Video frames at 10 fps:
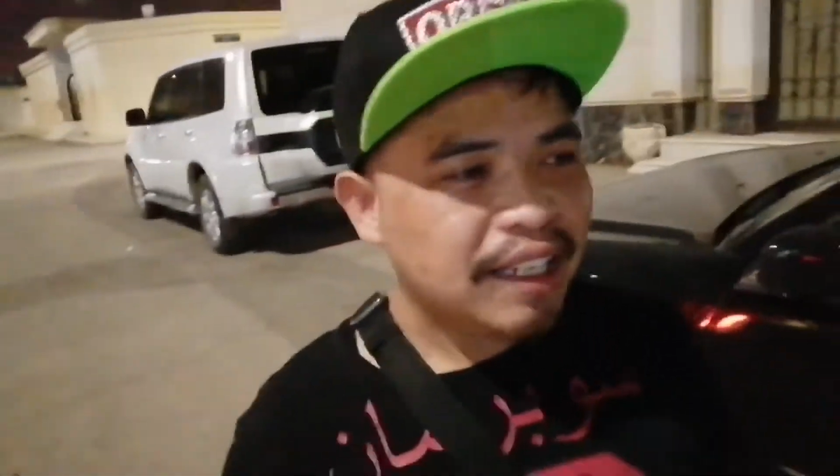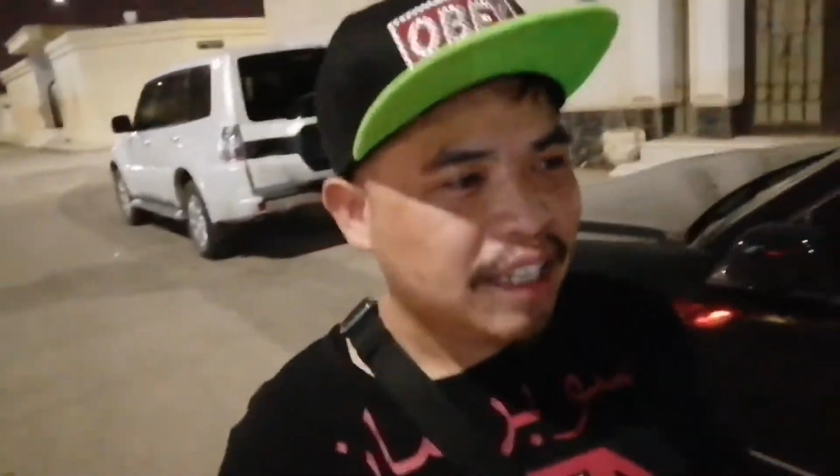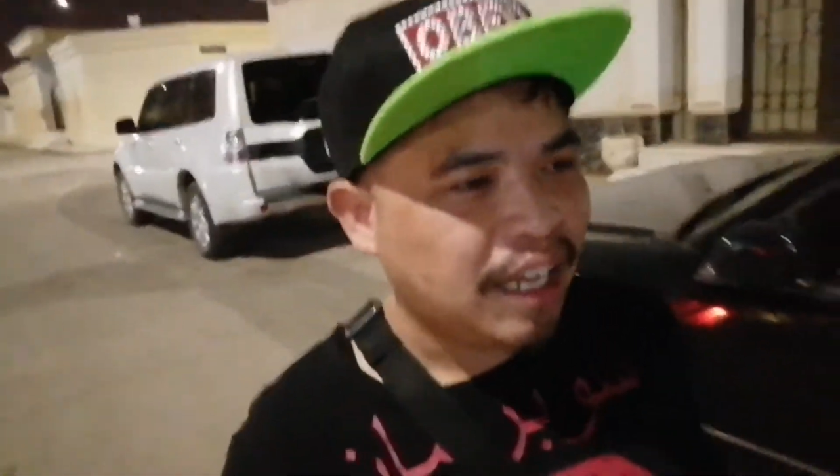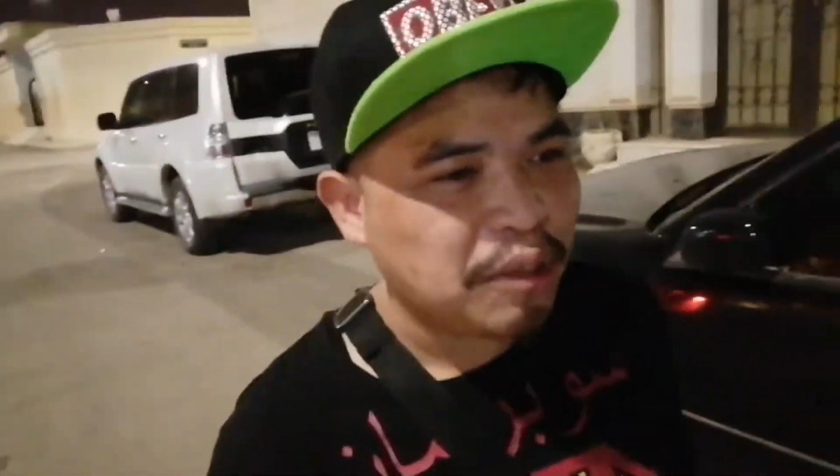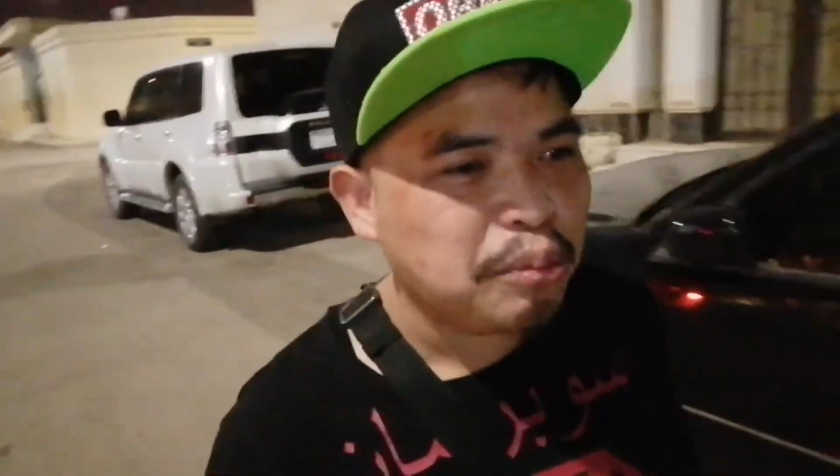
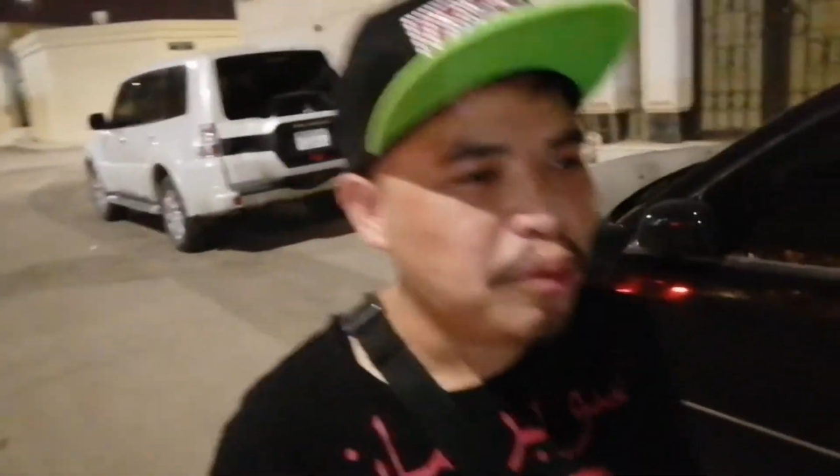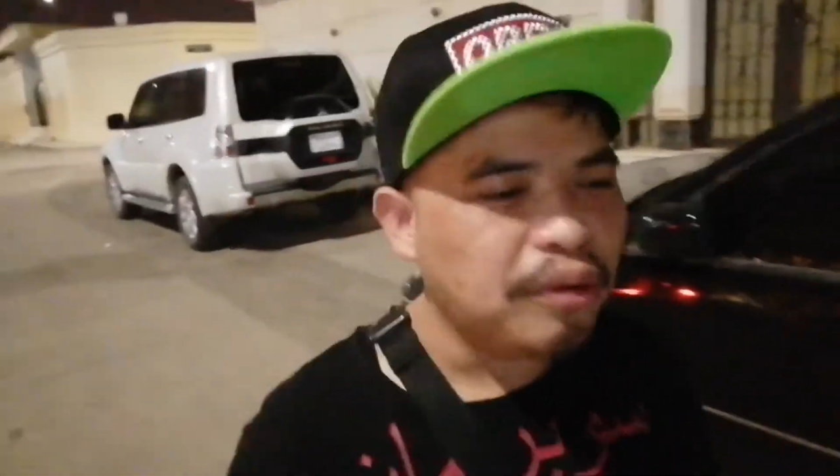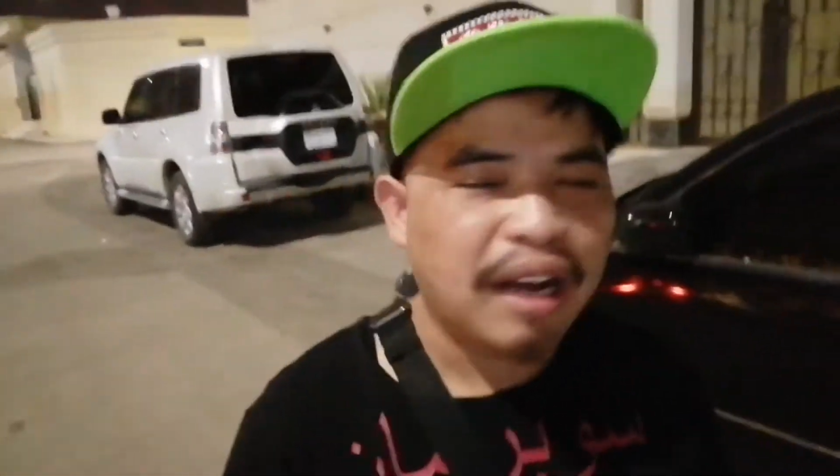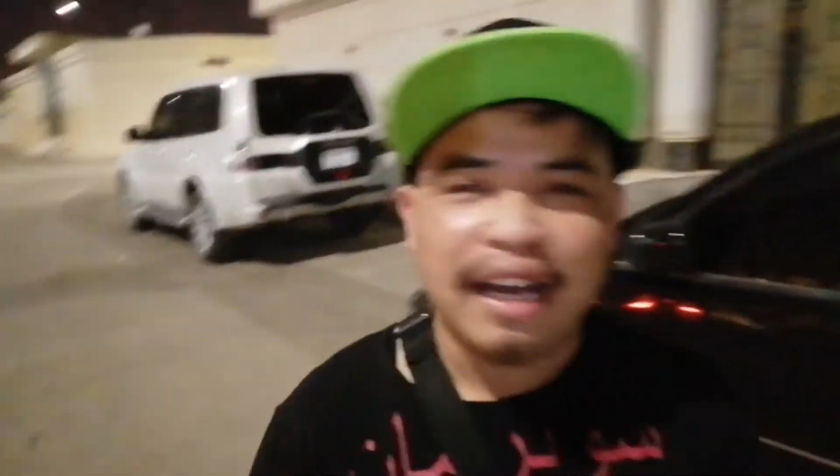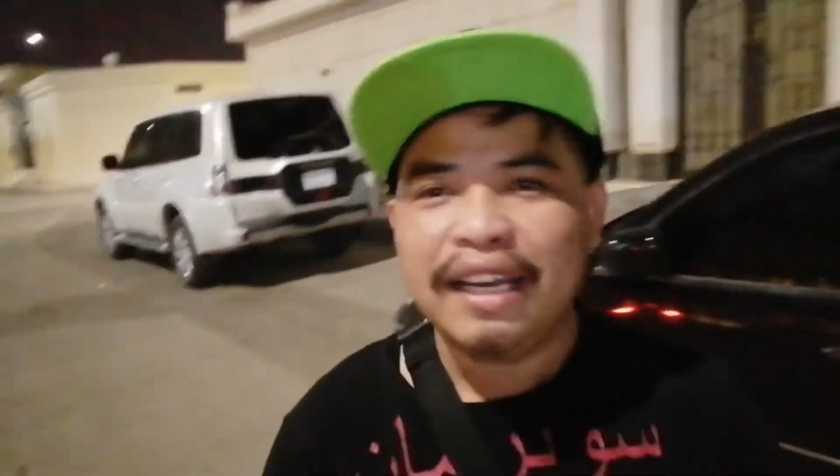ang
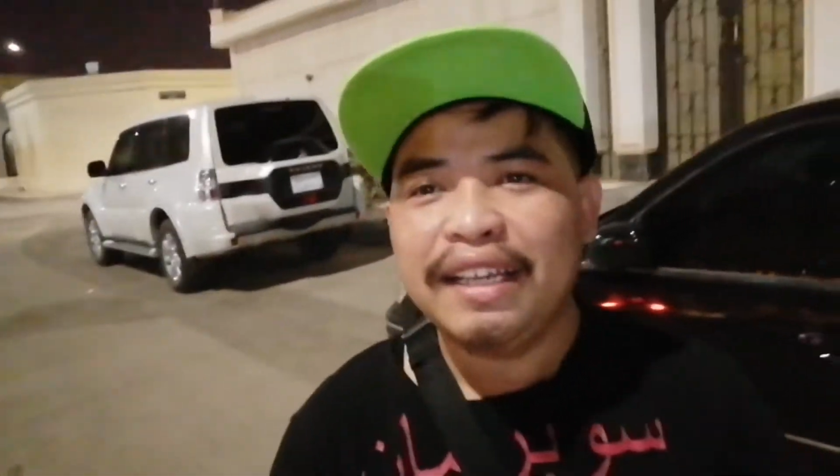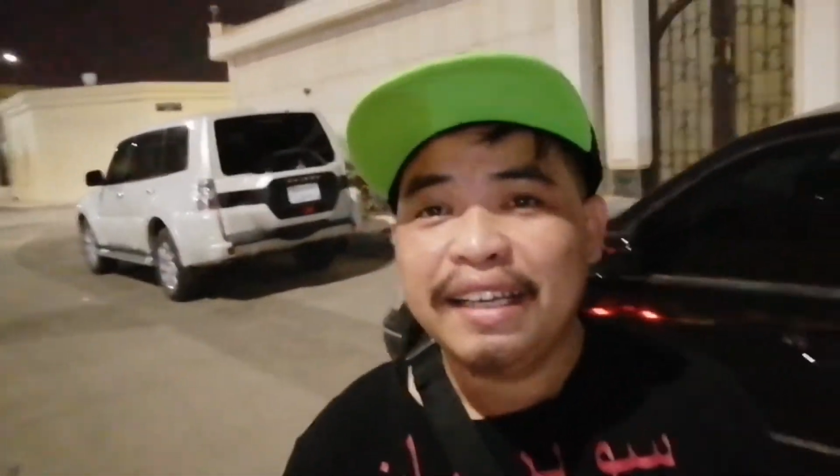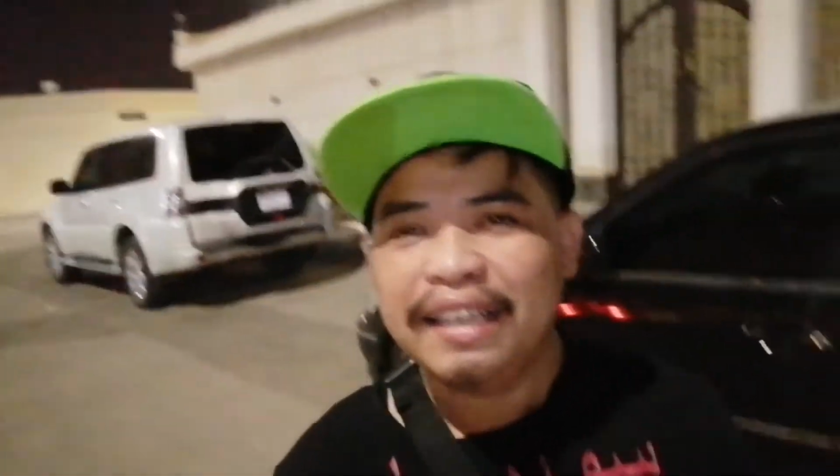buhay.